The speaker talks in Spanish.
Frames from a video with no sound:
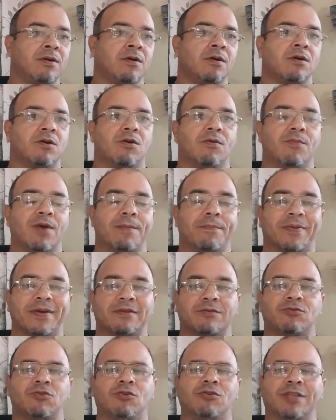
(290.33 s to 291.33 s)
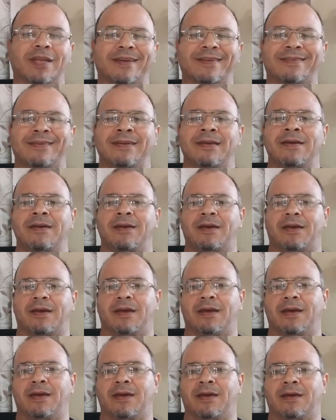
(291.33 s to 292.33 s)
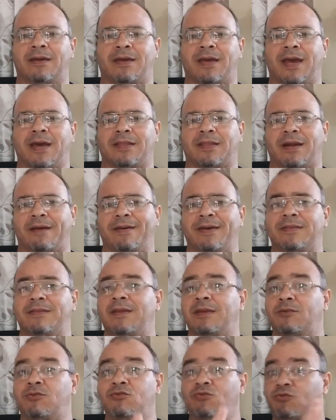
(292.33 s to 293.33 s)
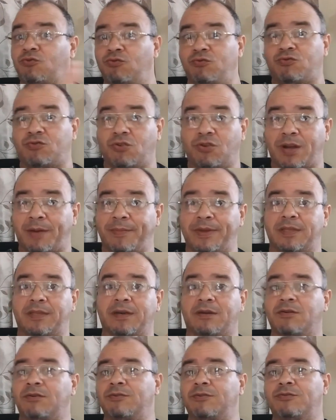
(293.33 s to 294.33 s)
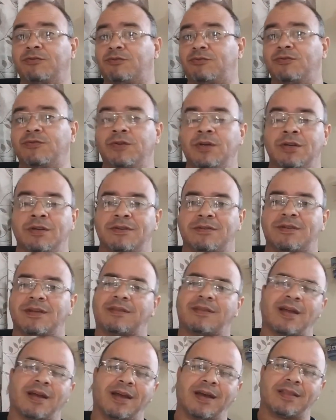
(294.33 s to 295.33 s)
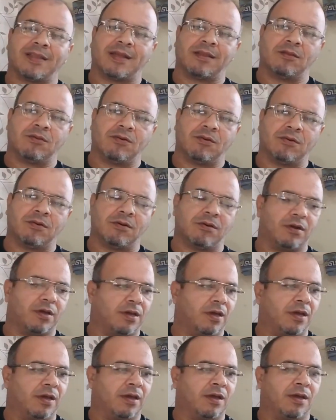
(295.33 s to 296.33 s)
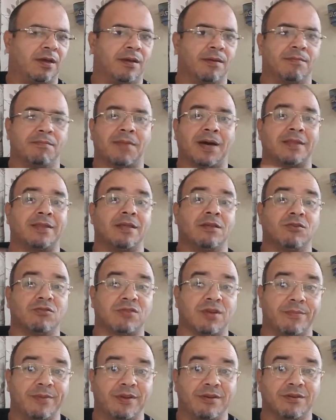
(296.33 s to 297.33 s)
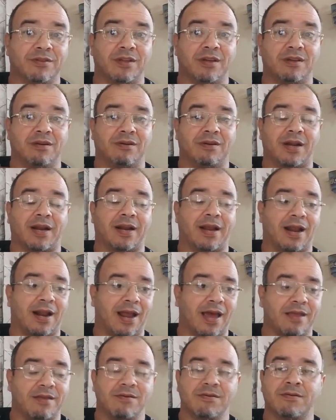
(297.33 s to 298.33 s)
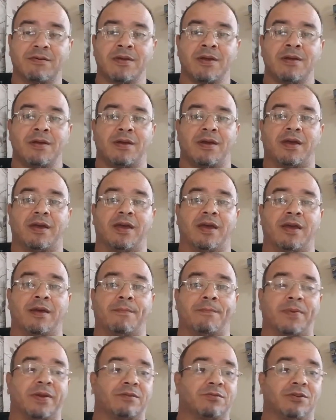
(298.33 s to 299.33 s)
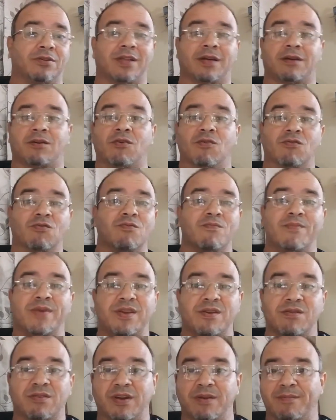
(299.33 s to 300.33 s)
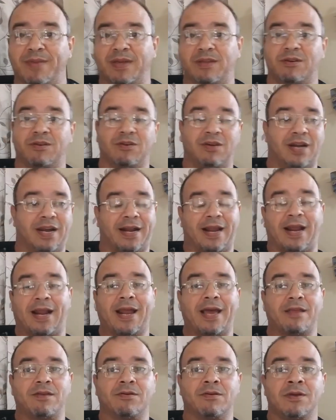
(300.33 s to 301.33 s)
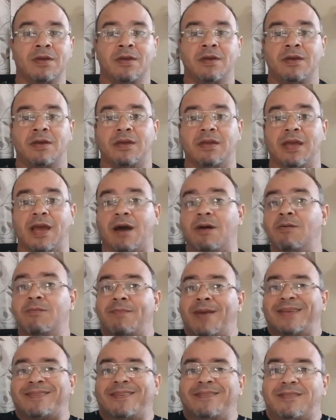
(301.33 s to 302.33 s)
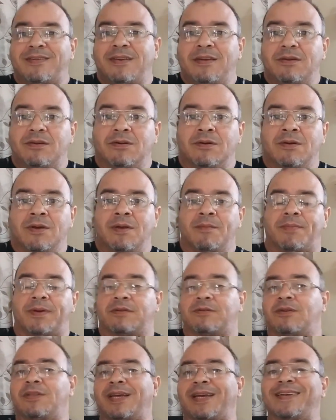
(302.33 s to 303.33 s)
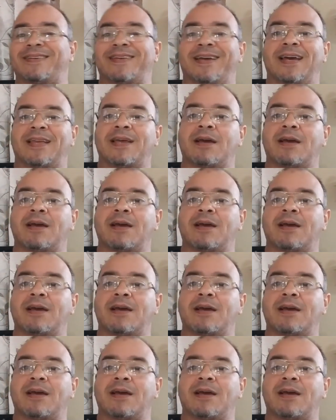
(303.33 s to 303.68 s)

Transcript: cómo hay personas eh, que a través de YouTube, solamente con YouTube, se están ganando eh, más de 12 millones de dólares al año, eh, personas con un millón y medio de dólares al año, y aún más sencillo, personas que se ganan